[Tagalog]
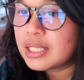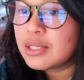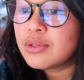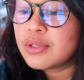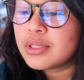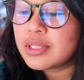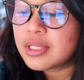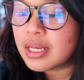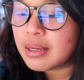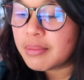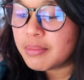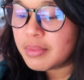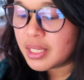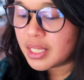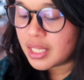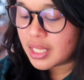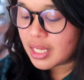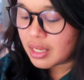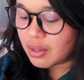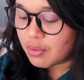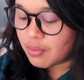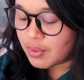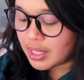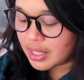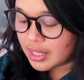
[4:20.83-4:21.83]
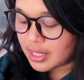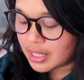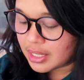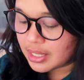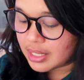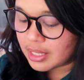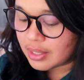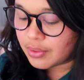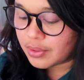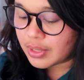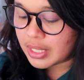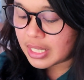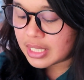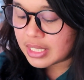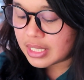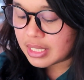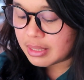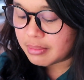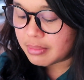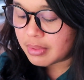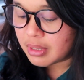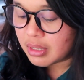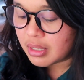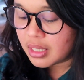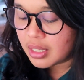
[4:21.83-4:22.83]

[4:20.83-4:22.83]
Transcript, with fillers: gusto sabi niya wag na daw kasi